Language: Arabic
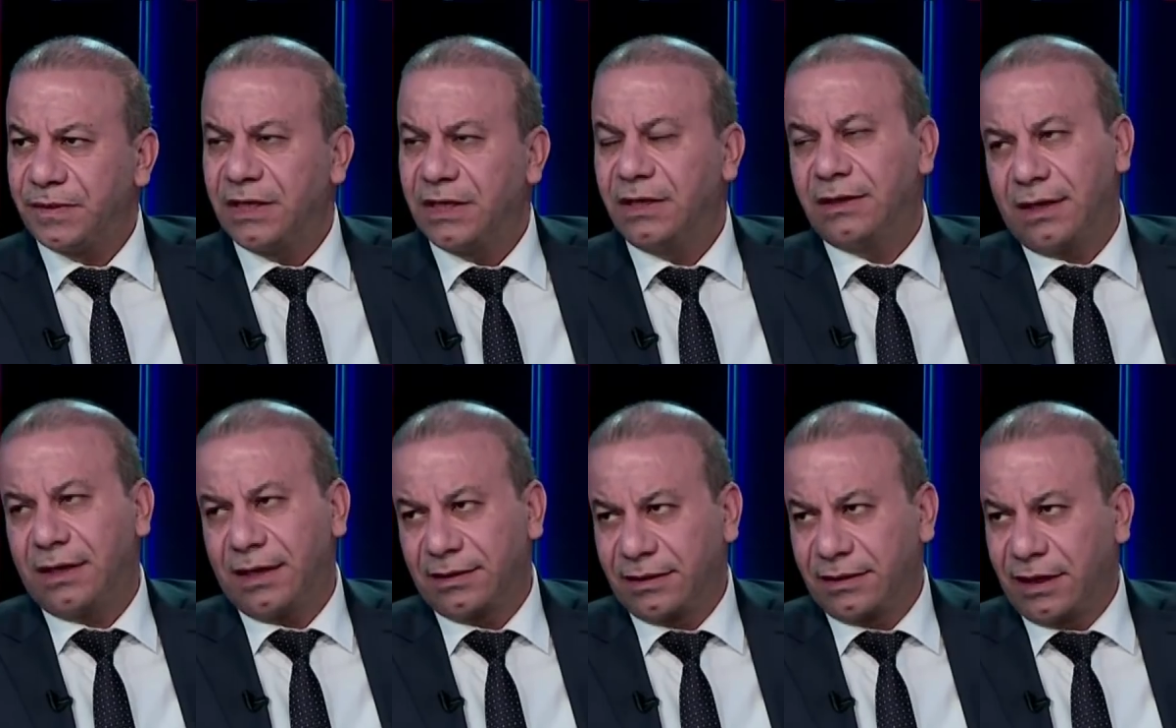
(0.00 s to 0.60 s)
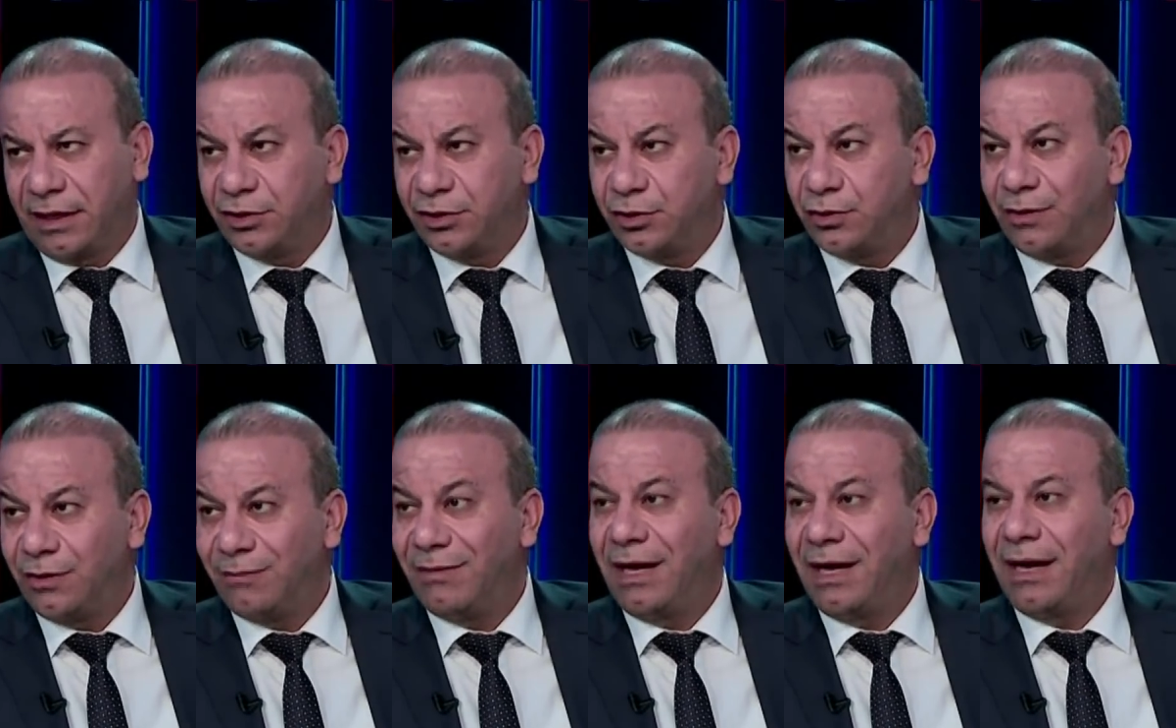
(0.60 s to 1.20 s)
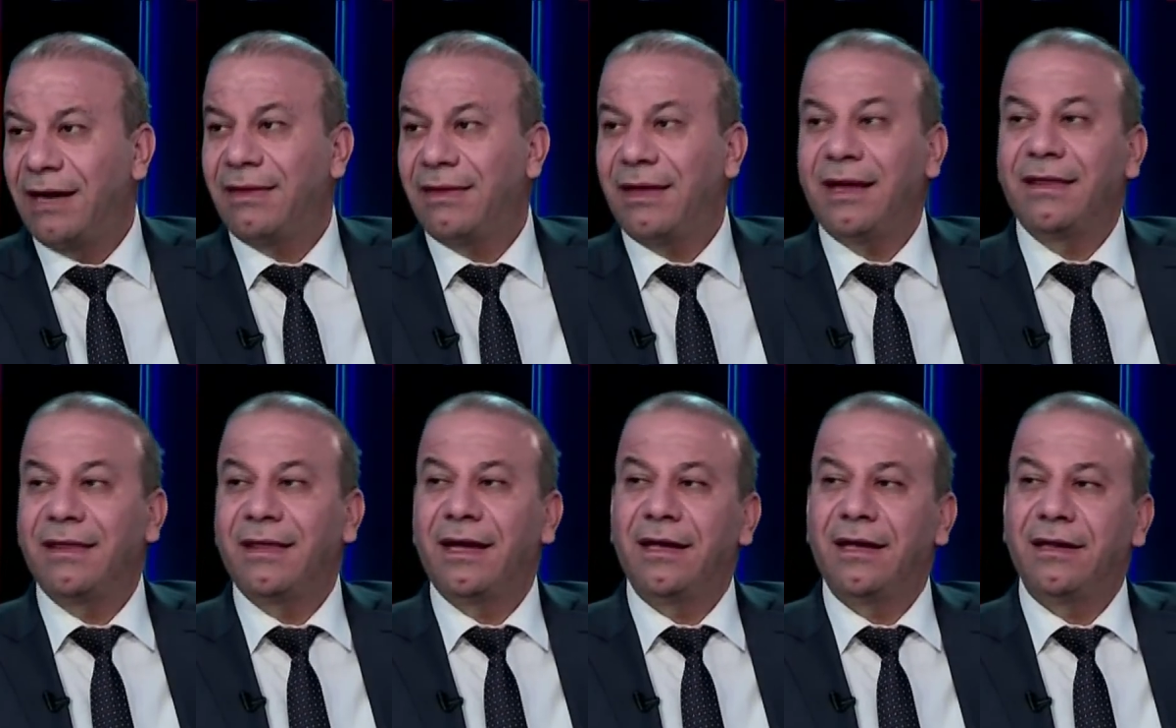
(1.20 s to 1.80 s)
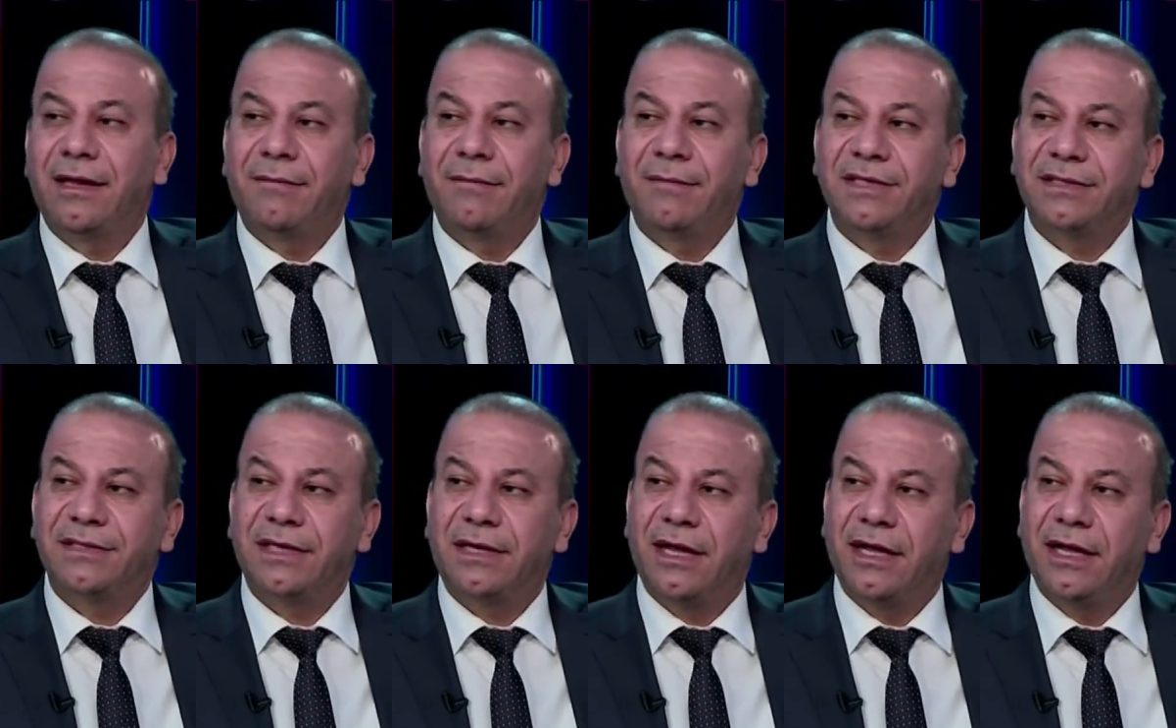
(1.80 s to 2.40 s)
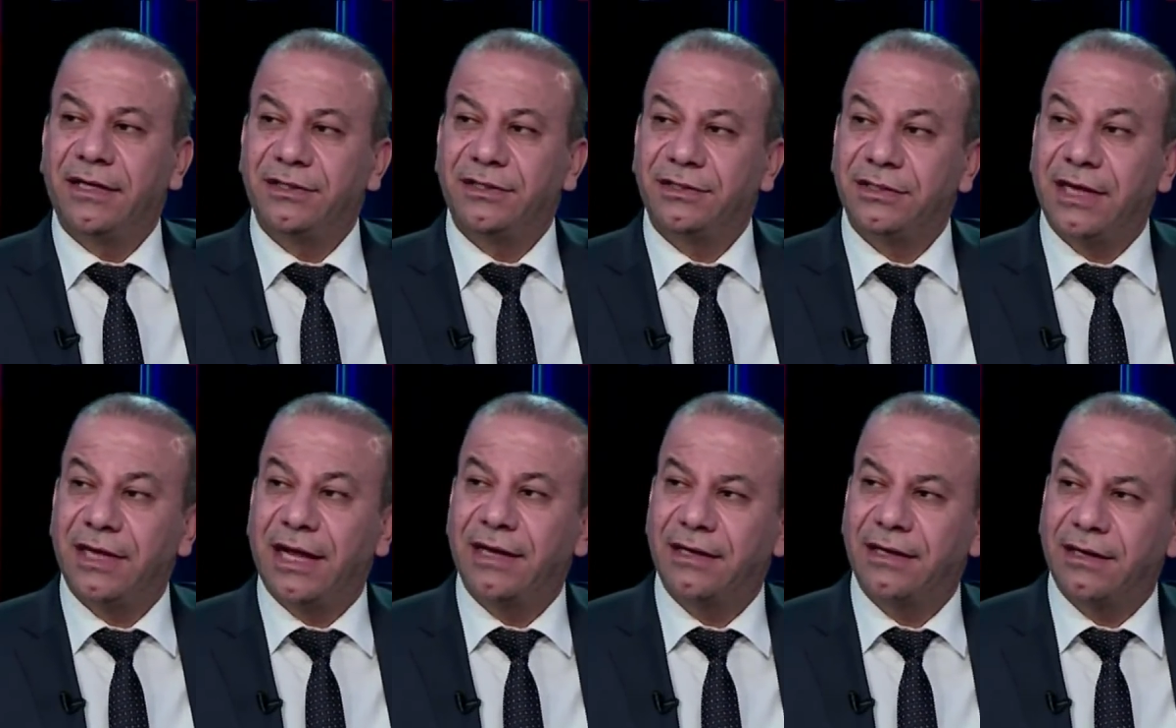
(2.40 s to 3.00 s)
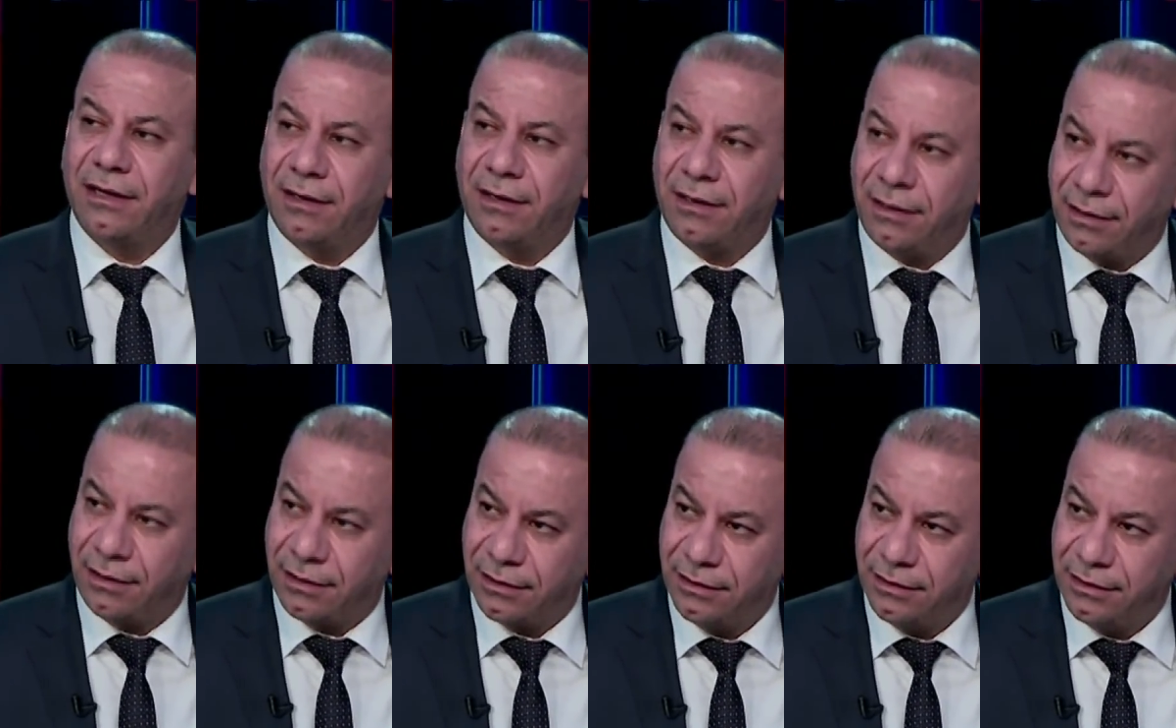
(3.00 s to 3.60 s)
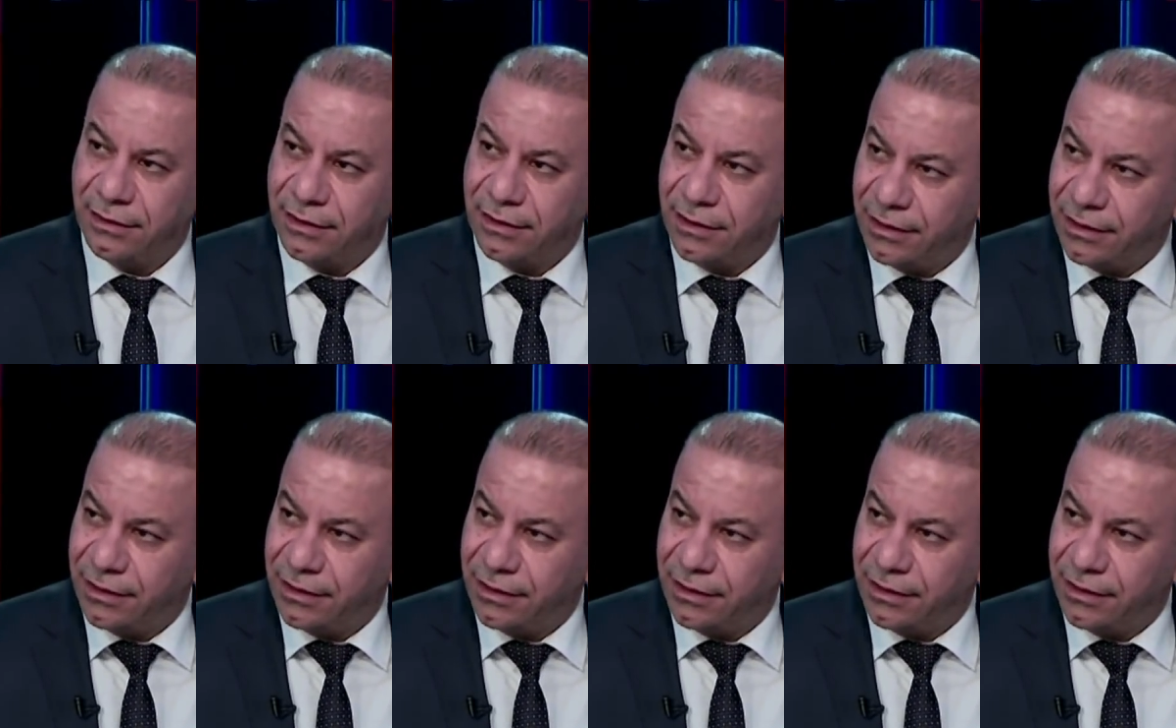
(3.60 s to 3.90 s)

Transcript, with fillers: 13 يوم هذا اذا اذا ما صار اي شيء، اي قرار اذا ما